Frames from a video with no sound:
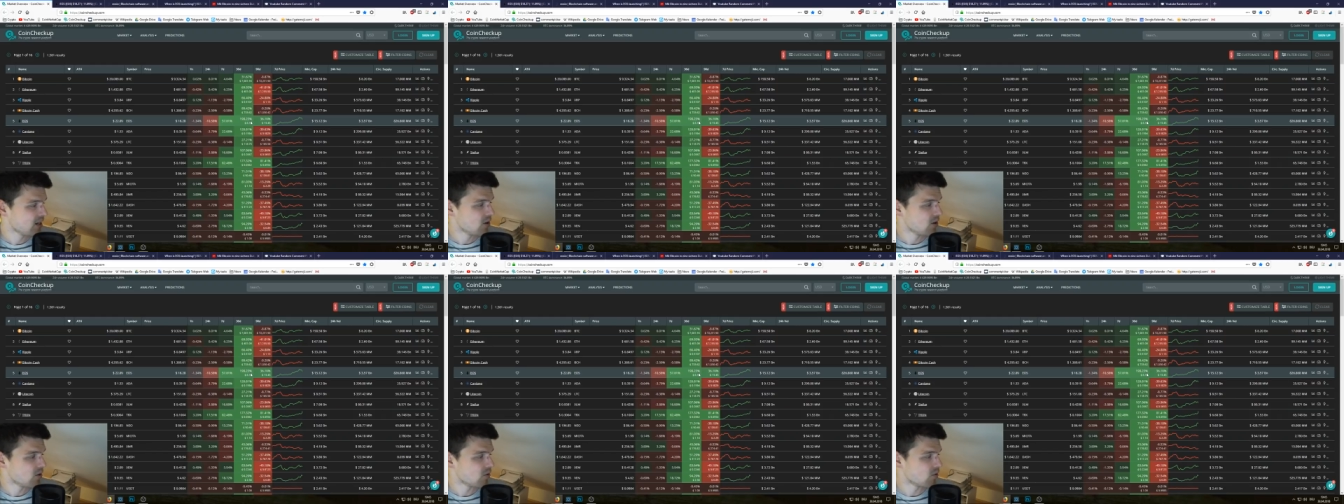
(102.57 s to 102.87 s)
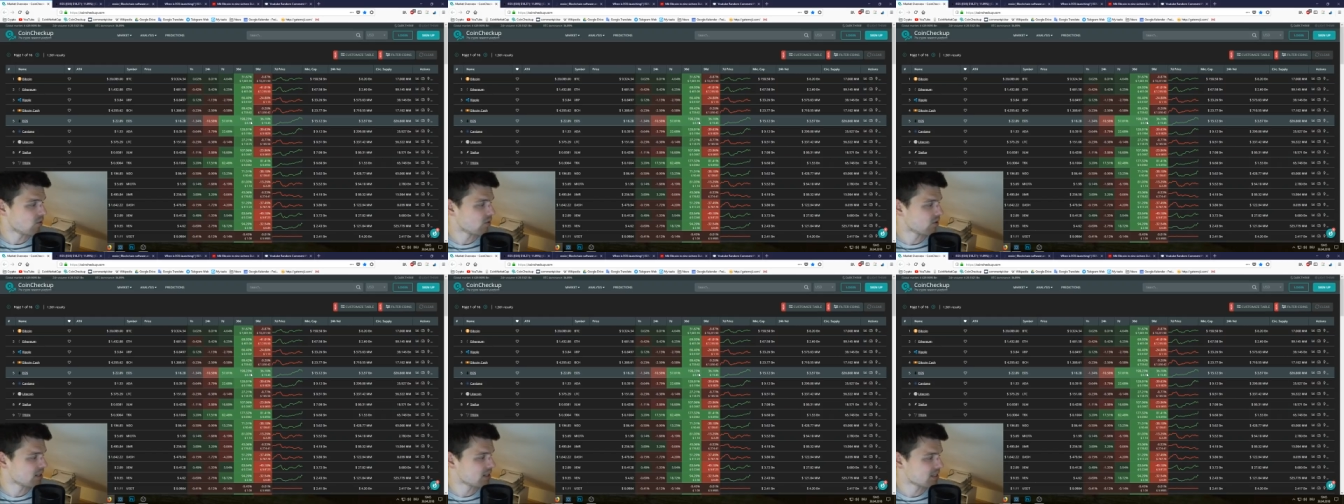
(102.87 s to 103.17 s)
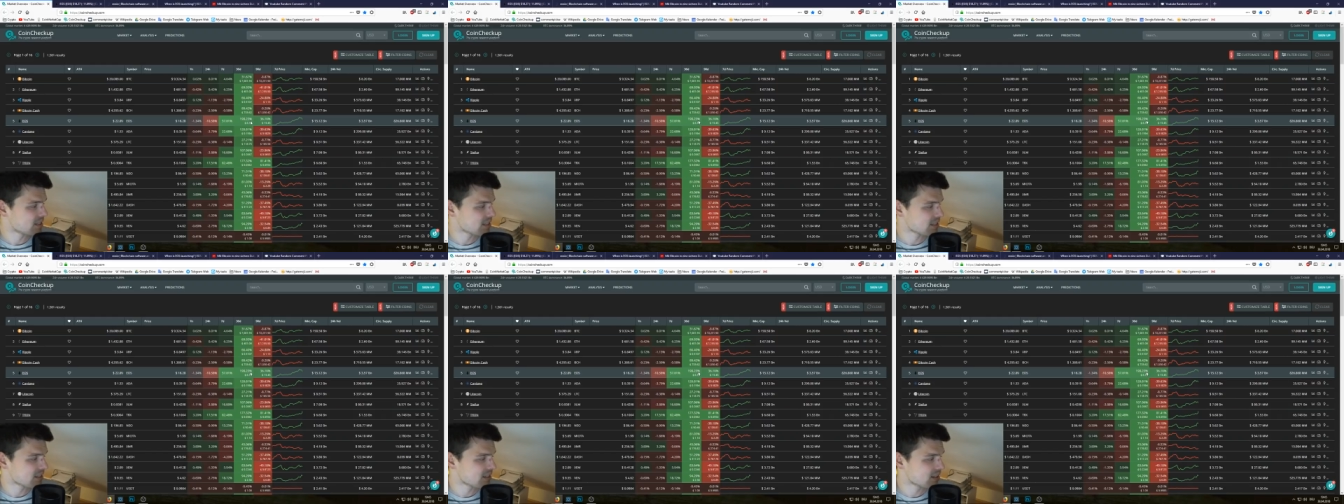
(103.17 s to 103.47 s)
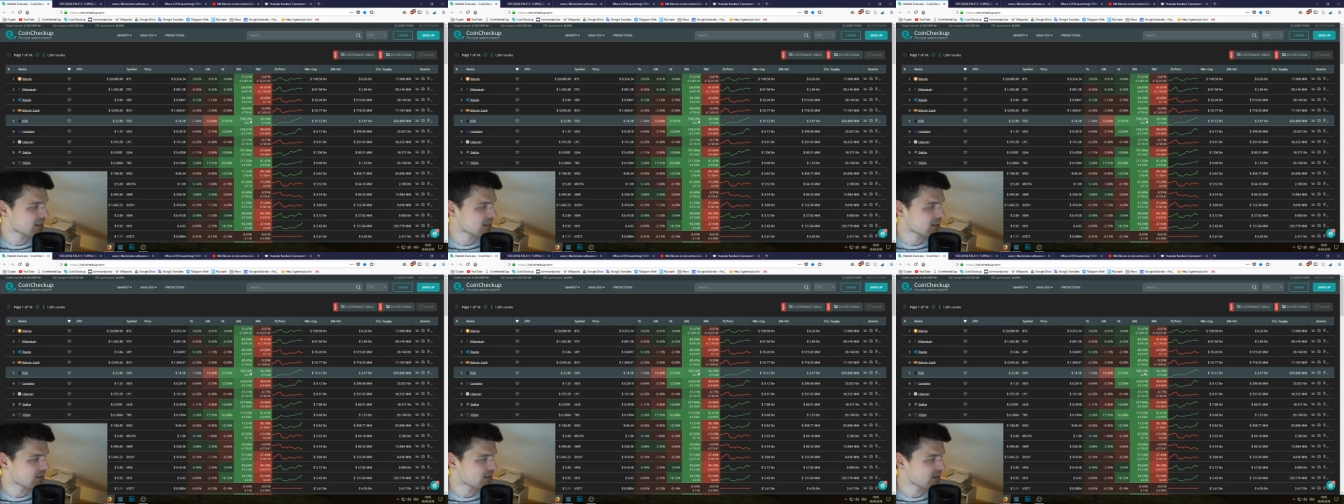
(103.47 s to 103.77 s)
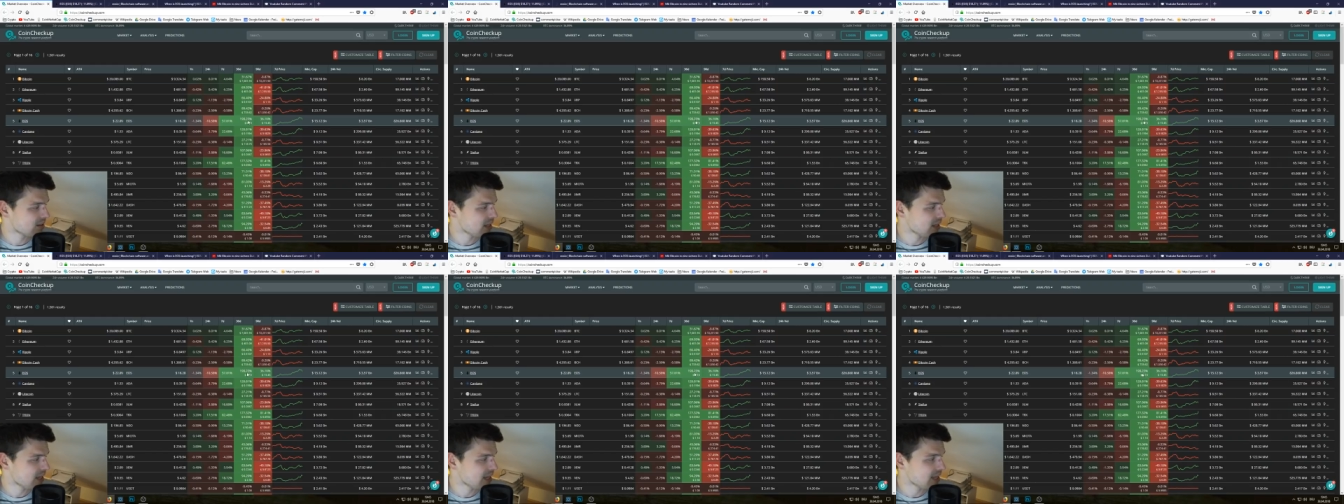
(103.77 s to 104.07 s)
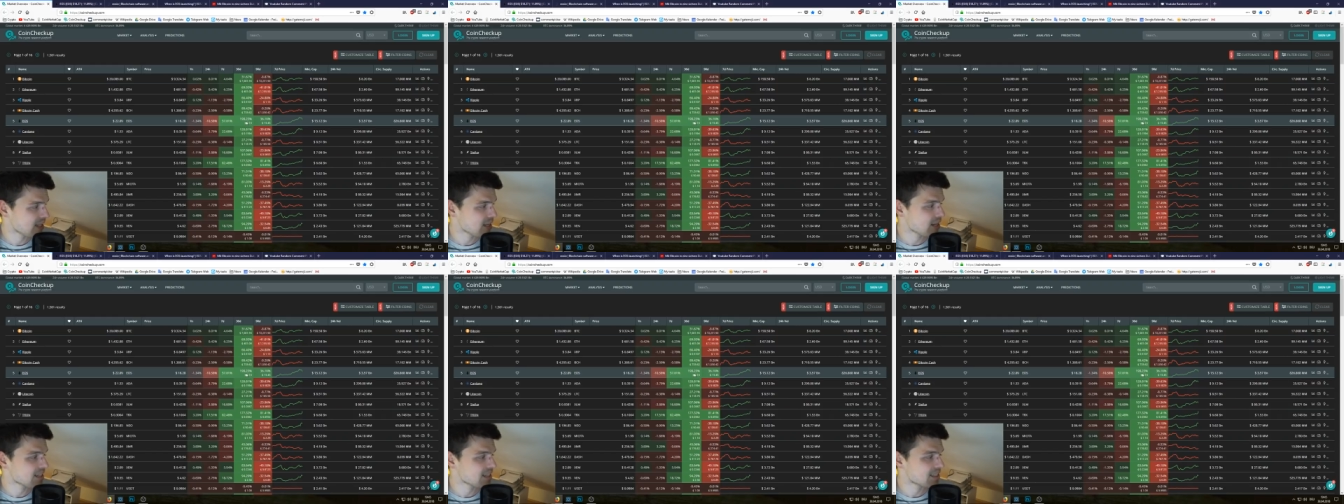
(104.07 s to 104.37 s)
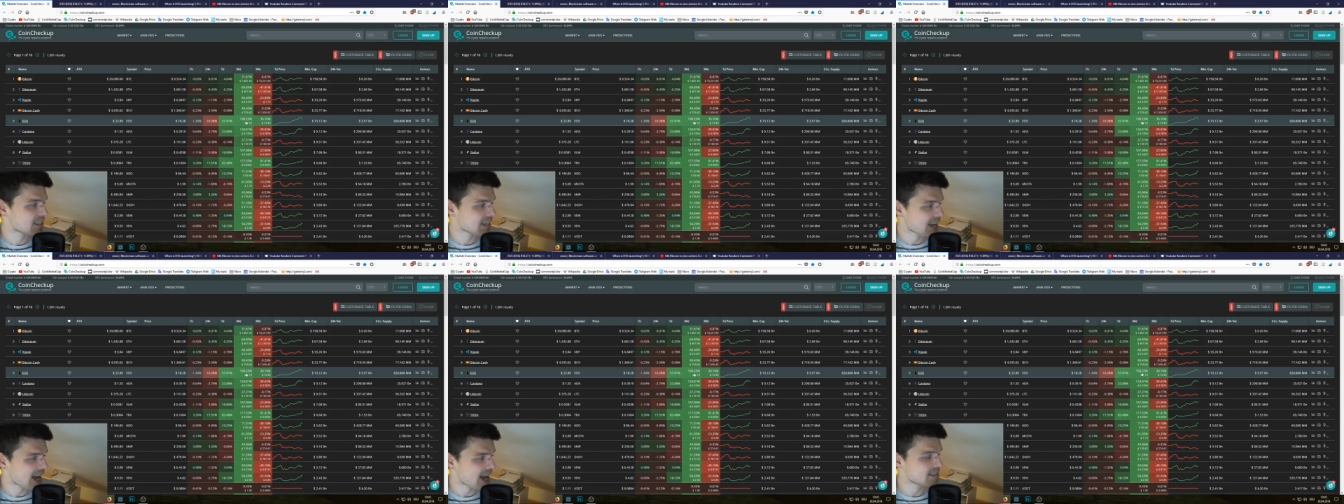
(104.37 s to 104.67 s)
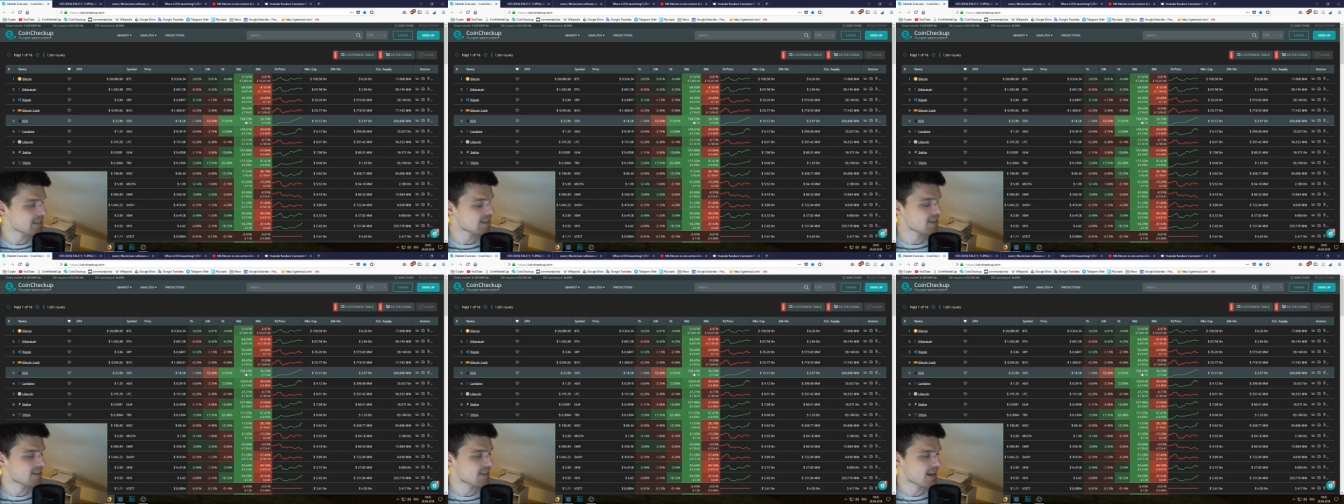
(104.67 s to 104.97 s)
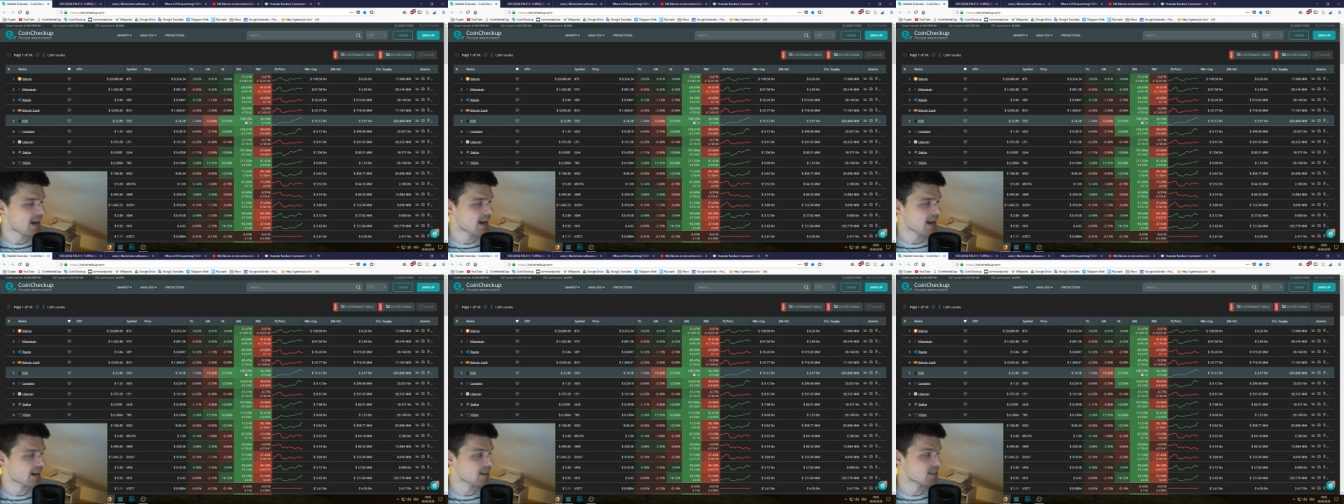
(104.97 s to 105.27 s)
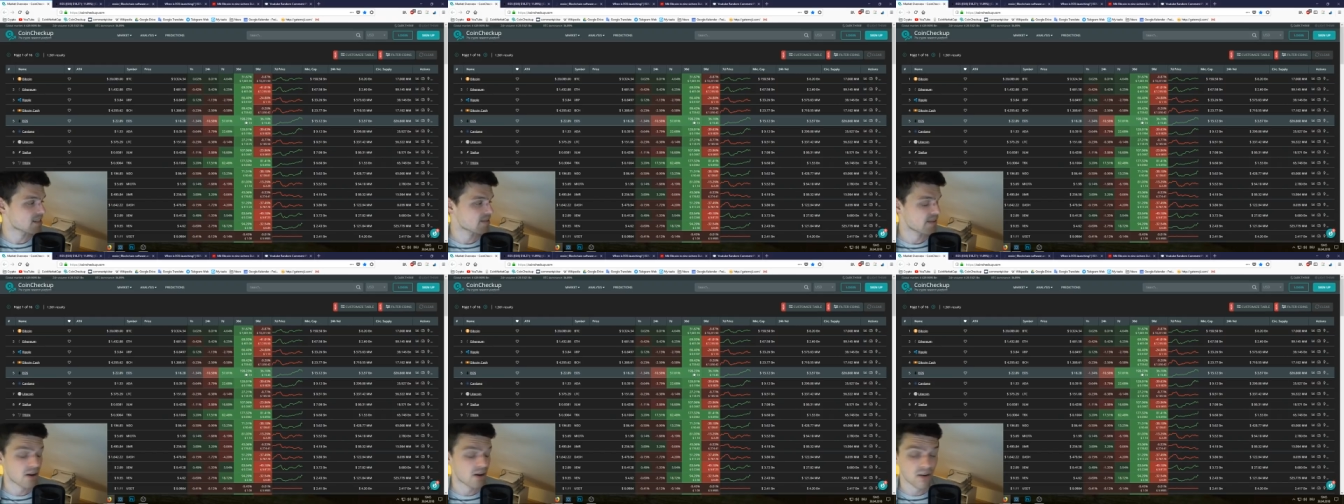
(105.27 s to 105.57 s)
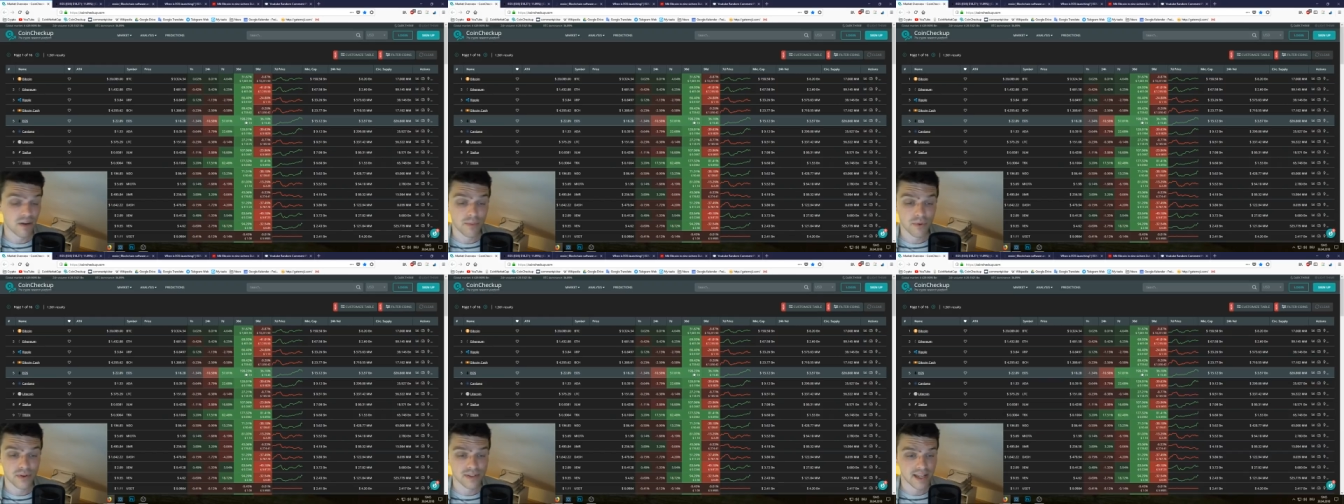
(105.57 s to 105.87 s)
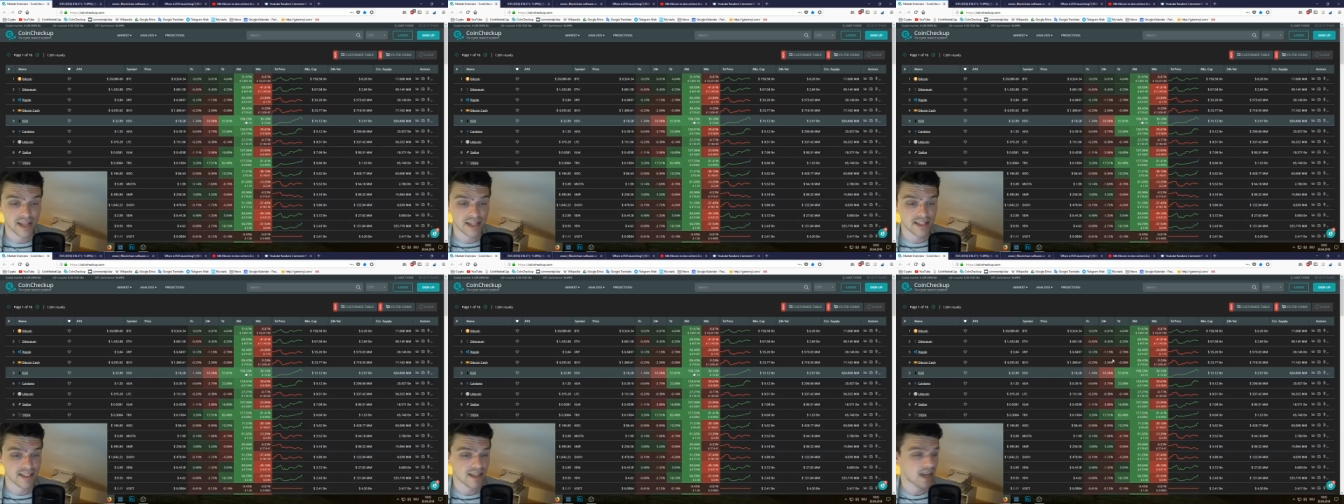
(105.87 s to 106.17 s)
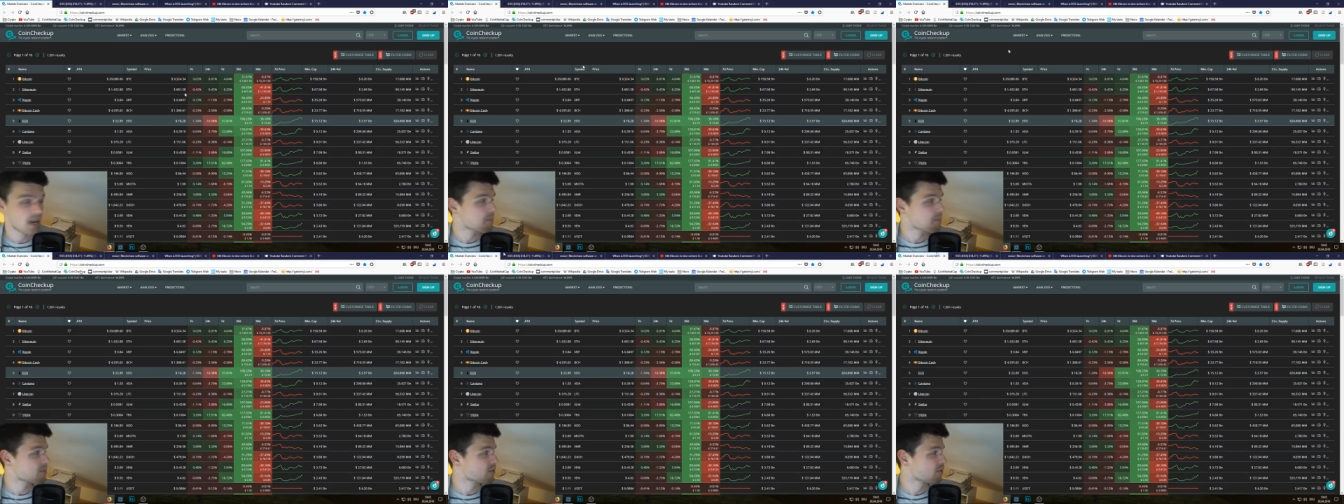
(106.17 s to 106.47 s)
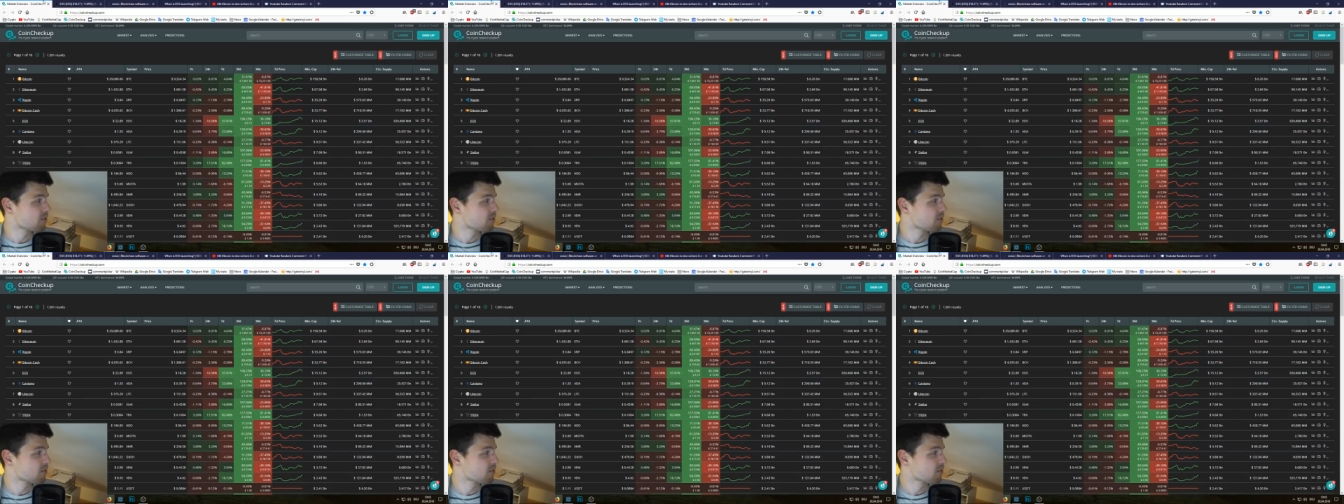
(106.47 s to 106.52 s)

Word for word: Und äh, in 30 Tagen 200%, absolut